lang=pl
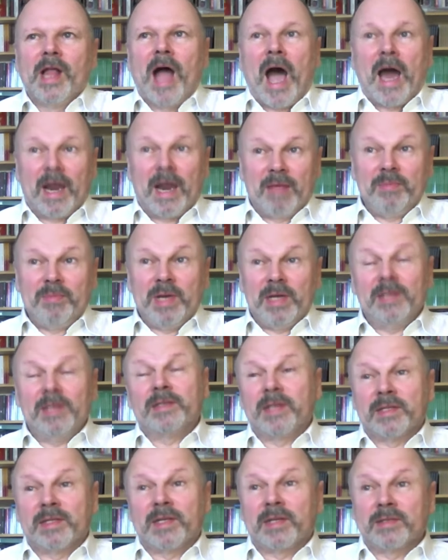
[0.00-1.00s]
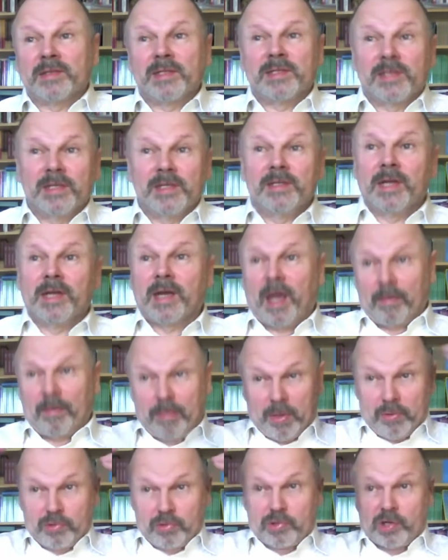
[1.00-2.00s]
ale mieli te tradycyjne
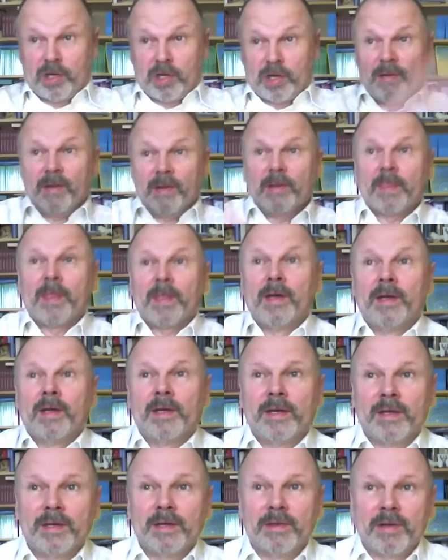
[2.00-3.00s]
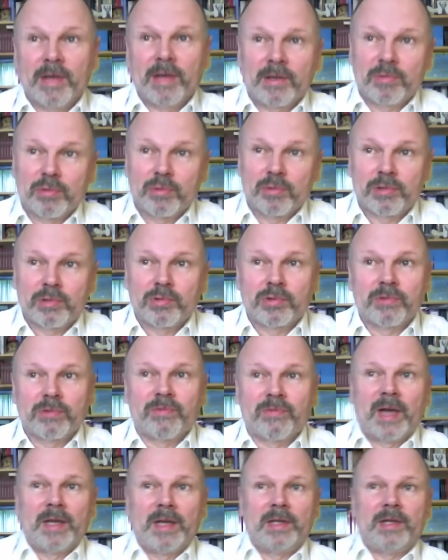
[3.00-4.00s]
kapelusze, których
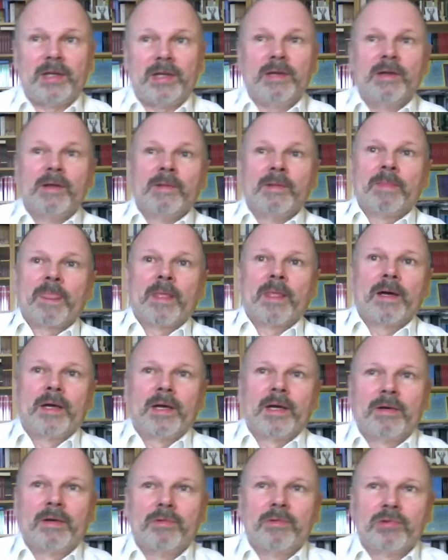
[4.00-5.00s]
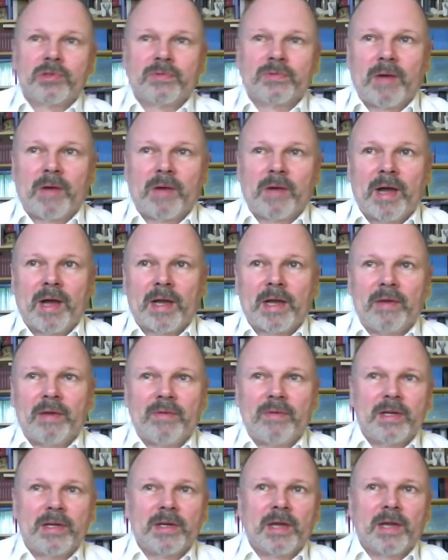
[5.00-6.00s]
używali E, używała
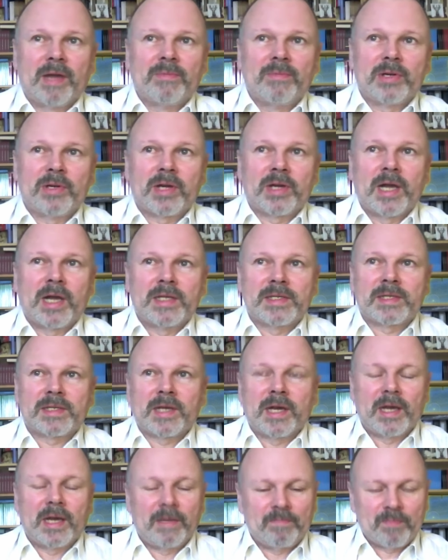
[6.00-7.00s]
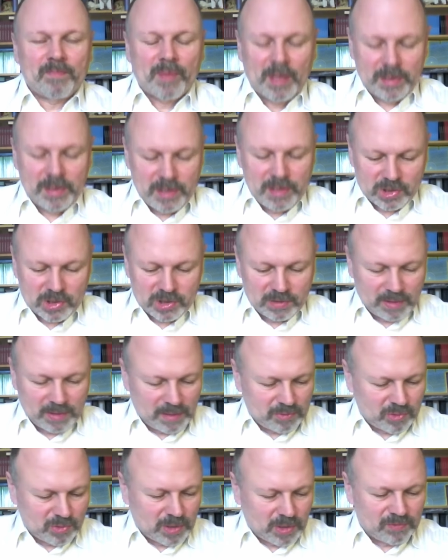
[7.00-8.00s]
kawaleria amerykańska mm, jeszcze
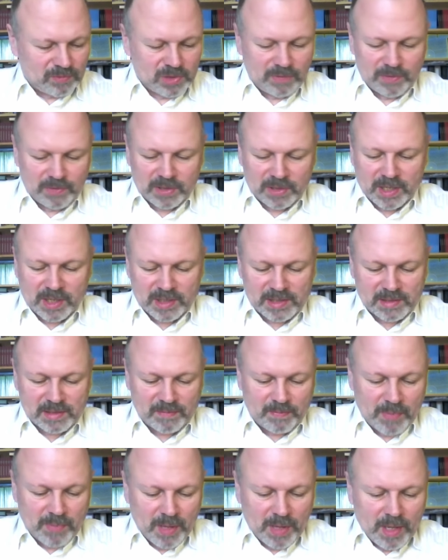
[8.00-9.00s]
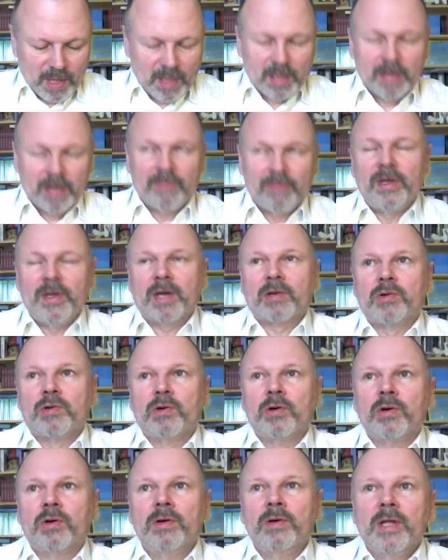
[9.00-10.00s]
na przykład w XIX
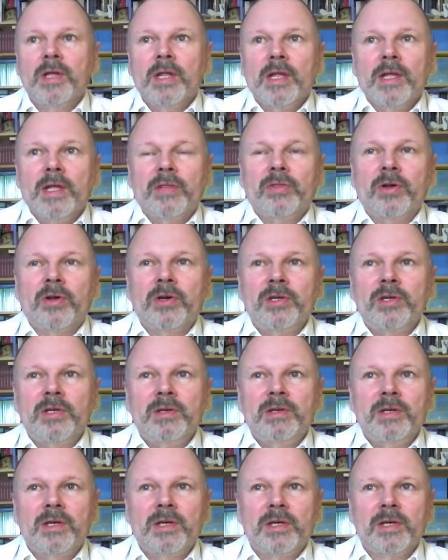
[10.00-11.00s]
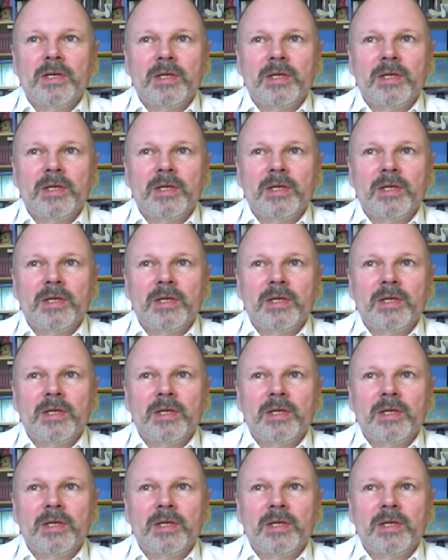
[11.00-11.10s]
wieku. No i